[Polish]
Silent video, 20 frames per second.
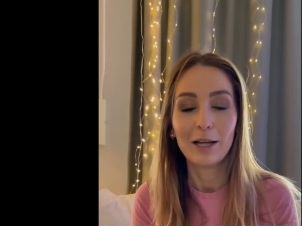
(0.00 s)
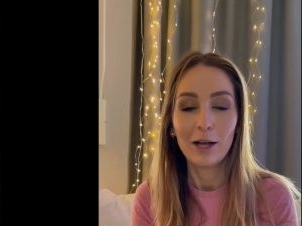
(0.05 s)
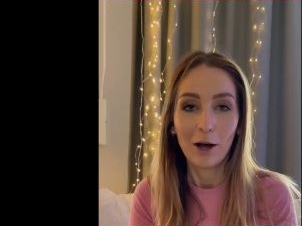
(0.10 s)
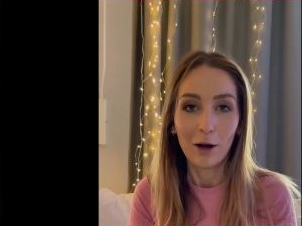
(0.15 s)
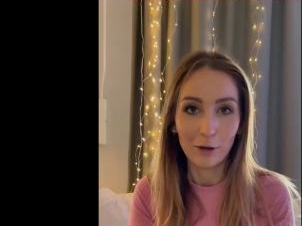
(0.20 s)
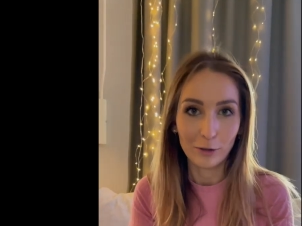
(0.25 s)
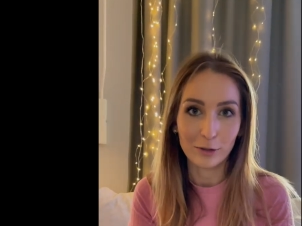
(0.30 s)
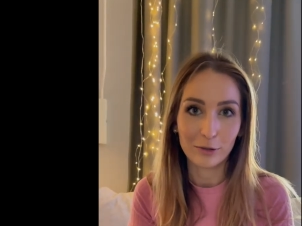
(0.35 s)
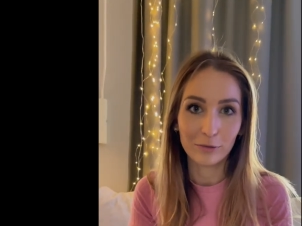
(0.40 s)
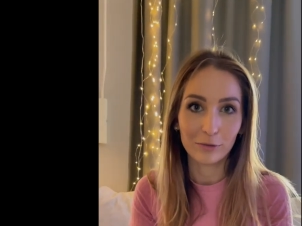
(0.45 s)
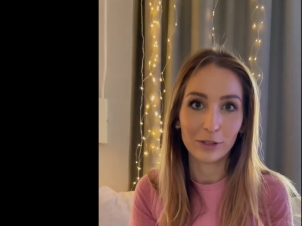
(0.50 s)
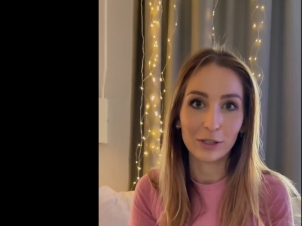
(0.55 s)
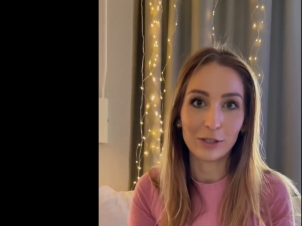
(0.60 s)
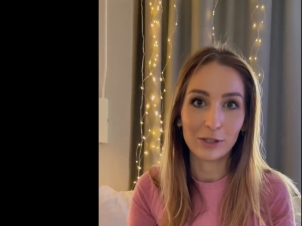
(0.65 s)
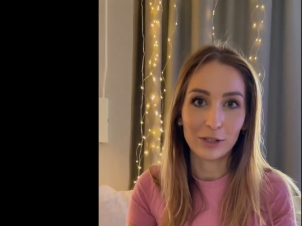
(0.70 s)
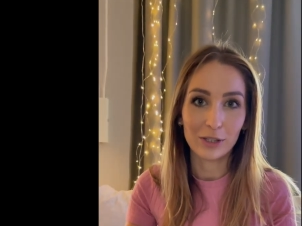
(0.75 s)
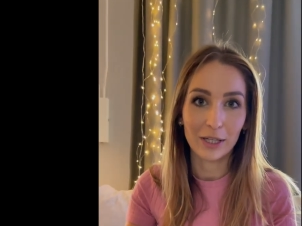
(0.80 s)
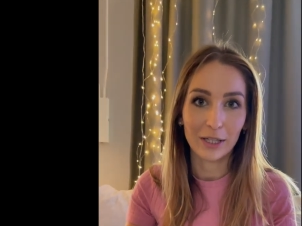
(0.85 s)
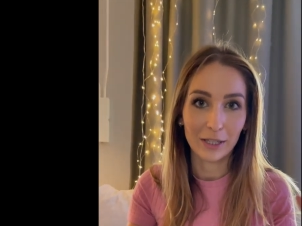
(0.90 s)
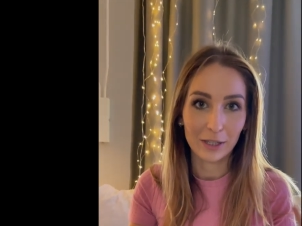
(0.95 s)

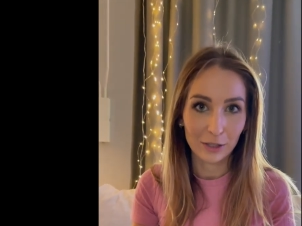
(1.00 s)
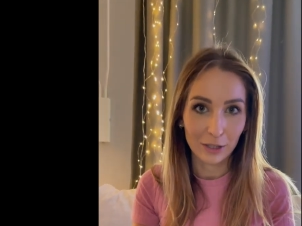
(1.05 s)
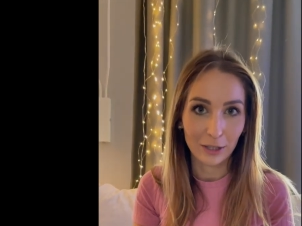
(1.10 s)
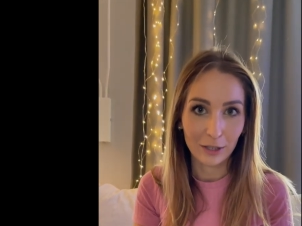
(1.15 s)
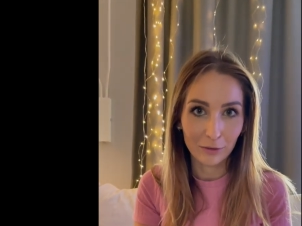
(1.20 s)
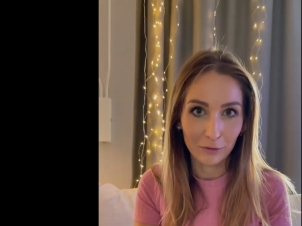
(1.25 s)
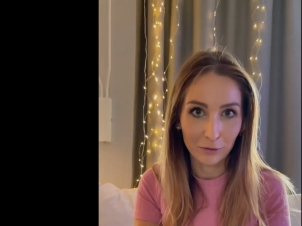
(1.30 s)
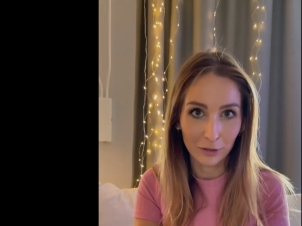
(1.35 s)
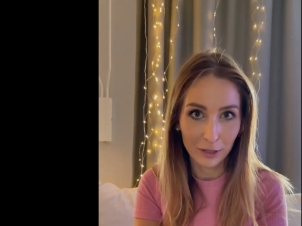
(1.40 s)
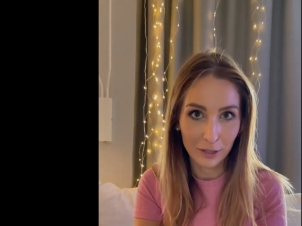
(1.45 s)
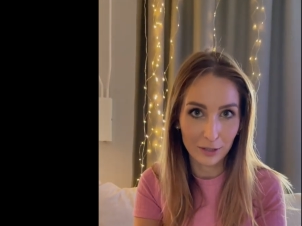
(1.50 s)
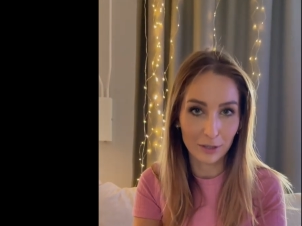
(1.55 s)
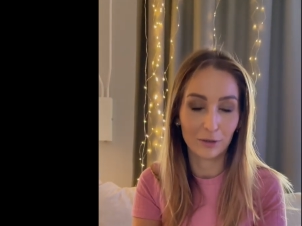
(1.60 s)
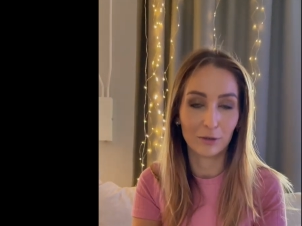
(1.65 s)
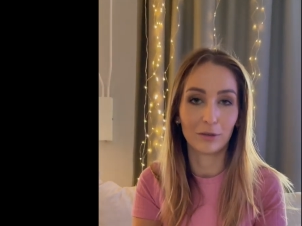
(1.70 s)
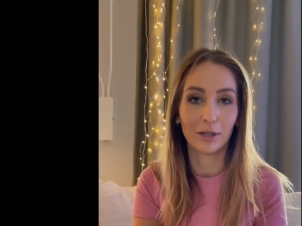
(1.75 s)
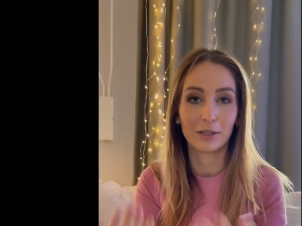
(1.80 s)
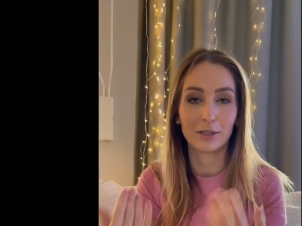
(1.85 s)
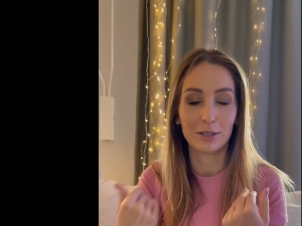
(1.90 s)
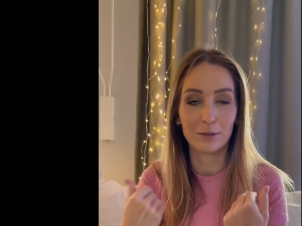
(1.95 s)
Oczywiście, jeżeli
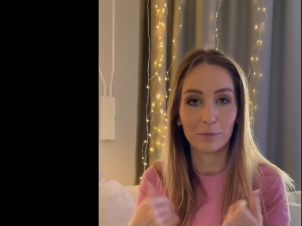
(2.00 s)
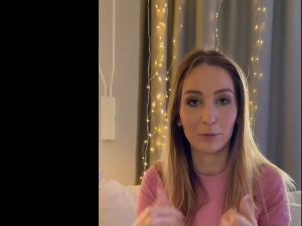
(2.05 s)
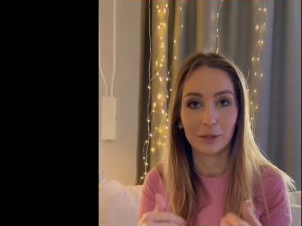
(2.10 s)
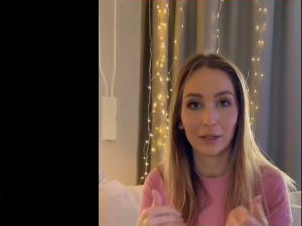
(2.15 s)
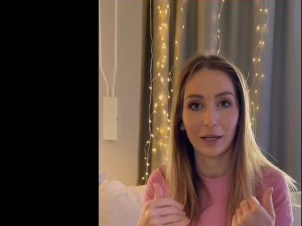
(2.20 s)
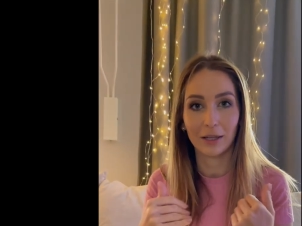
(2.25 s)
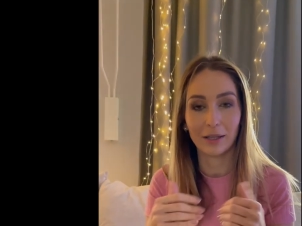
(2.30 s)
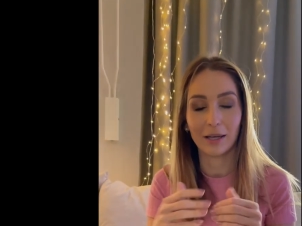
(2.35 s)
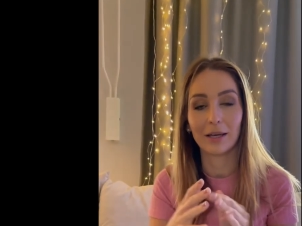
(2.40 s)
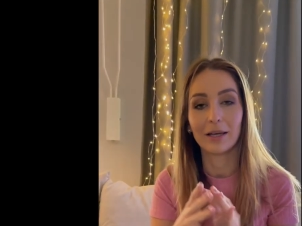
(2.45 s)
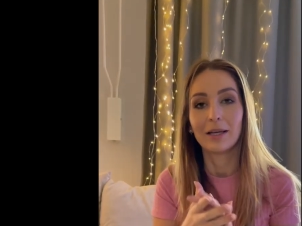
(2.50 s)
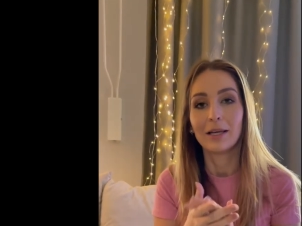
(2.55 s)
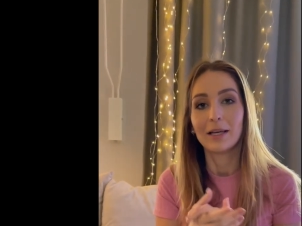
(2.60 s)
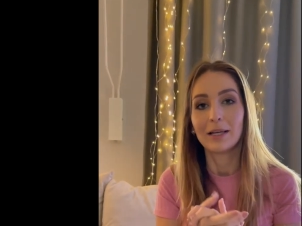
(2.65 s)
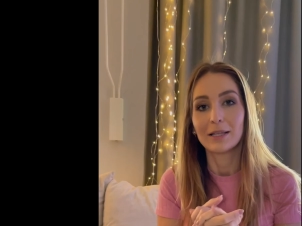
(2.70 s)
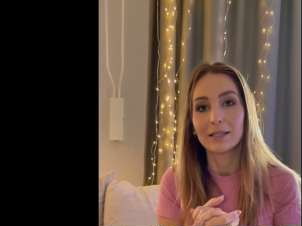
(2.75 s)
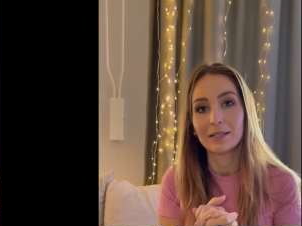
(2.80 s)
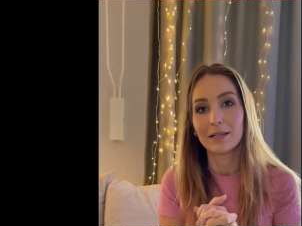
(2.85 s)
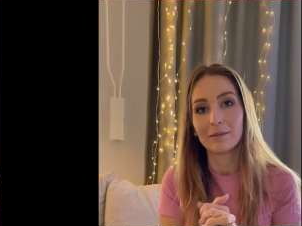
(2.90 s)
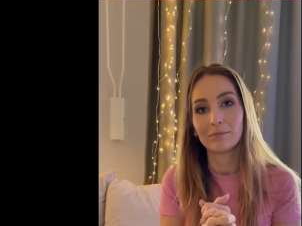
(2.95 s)
wylicytujecie spotkanie
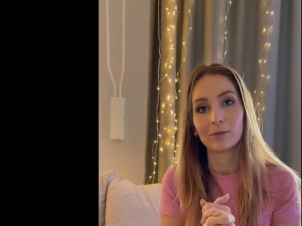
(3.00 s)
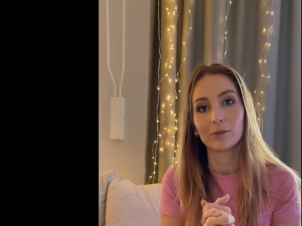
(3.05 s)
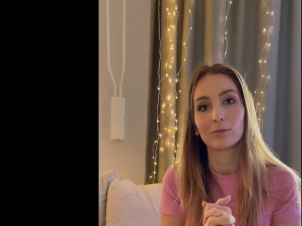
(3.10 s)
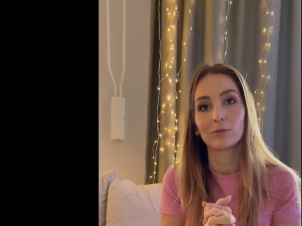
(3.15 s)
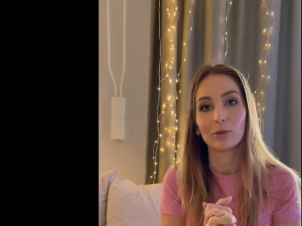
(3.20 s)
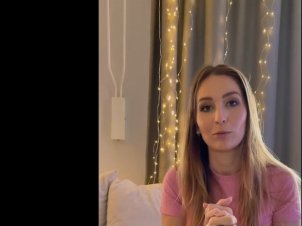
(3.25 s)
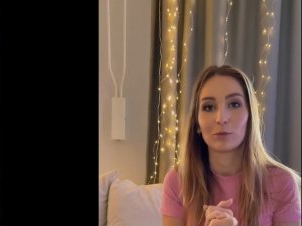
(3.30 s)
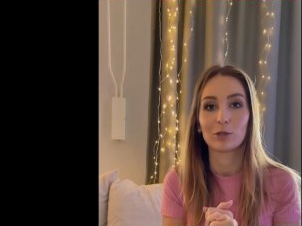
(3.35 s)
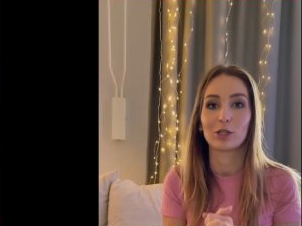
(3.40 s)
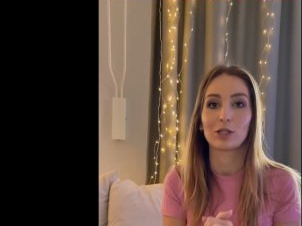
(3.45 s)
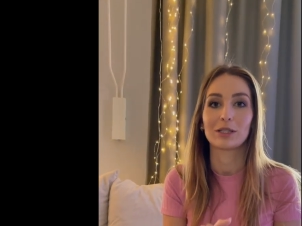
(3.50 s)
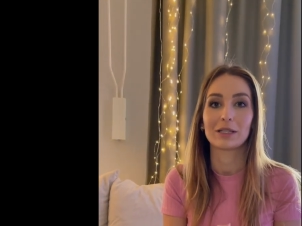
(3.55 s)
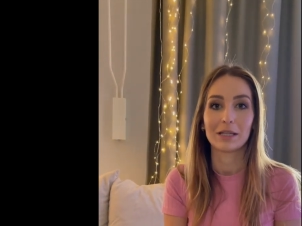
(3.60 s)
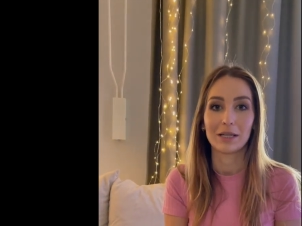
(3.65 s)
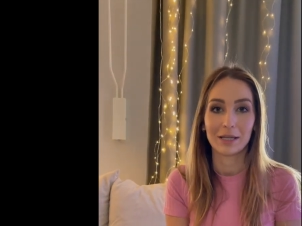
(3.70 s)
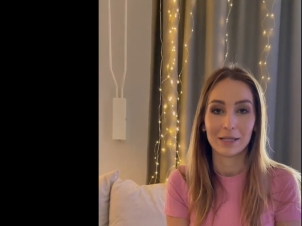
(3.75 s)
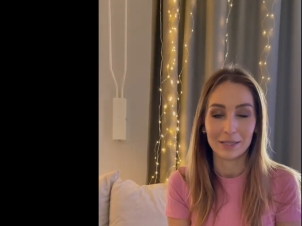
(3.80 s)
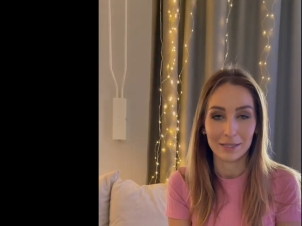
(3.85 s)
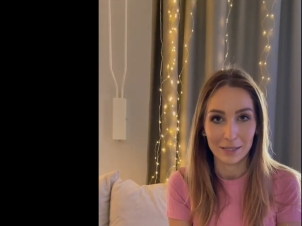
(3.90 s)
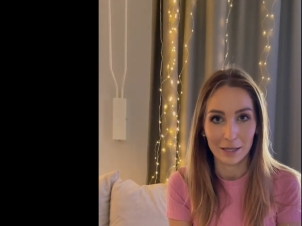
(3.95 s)
ze mną, to
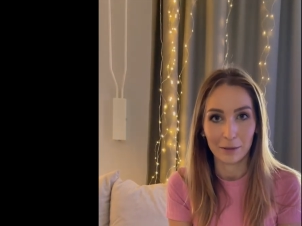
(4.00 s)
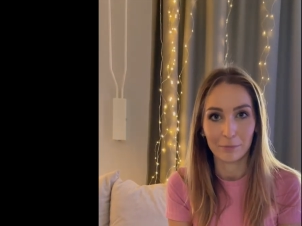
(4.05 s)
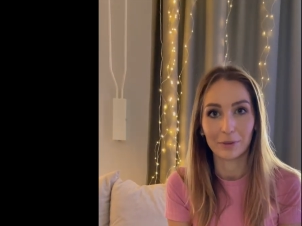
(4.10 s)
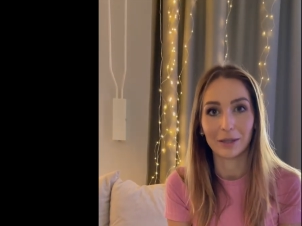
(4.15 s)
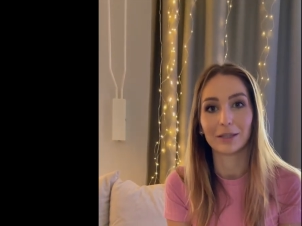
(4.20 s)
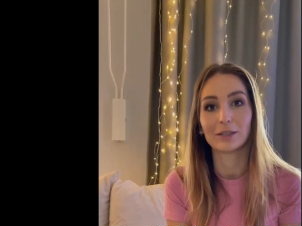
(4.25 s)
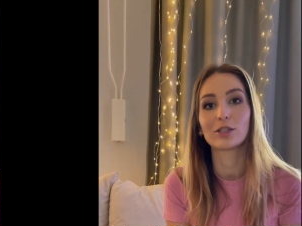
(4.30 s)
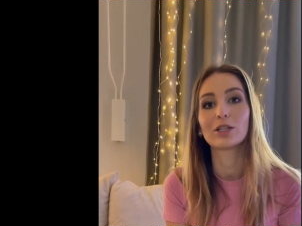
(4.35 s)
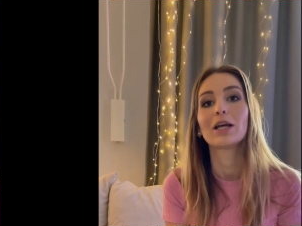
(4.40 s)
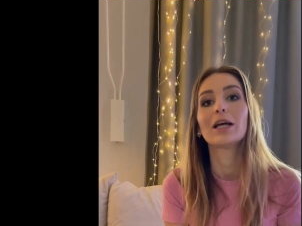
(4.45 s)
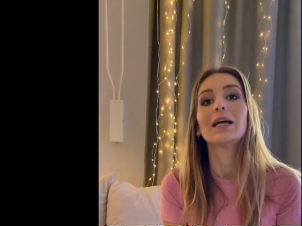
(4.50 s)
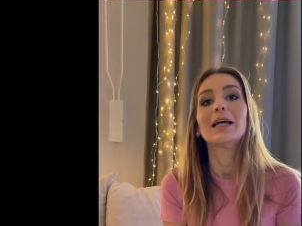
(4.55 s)
możecie zabrać